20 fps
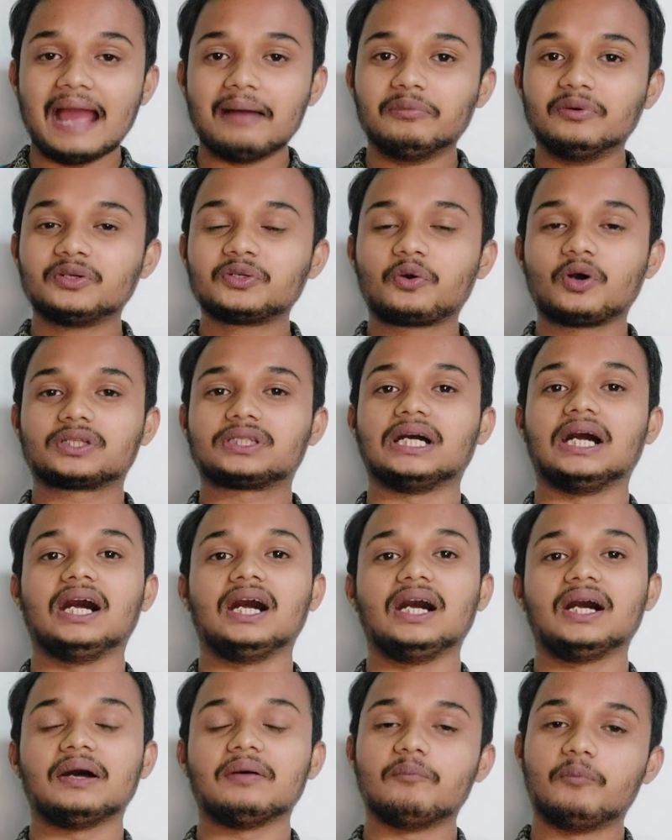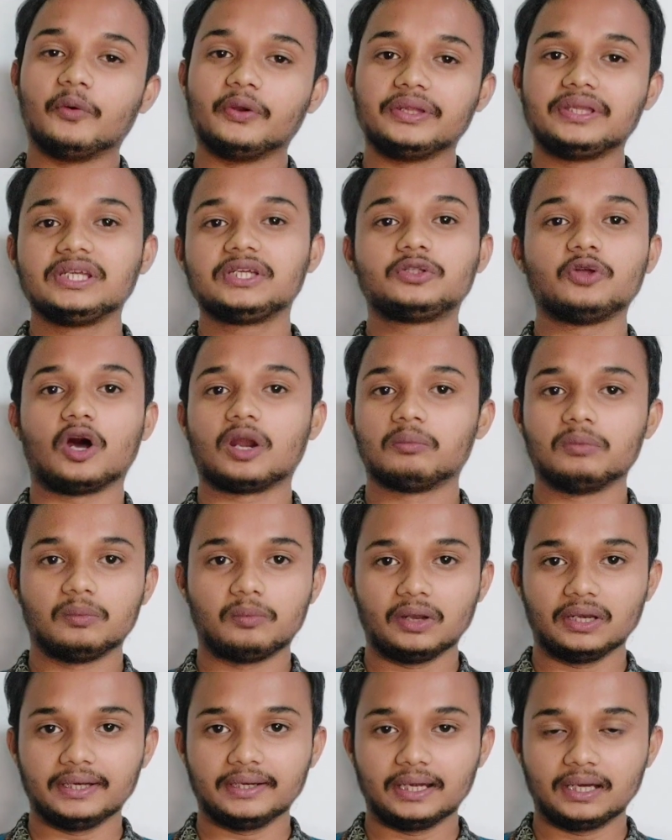এমন কথা বৈদিক ধর্ম
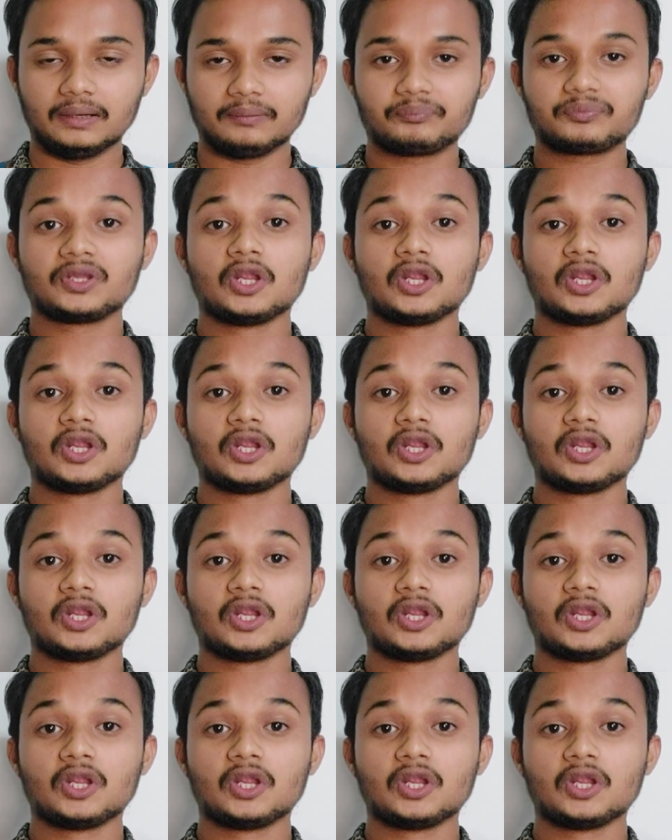বলে না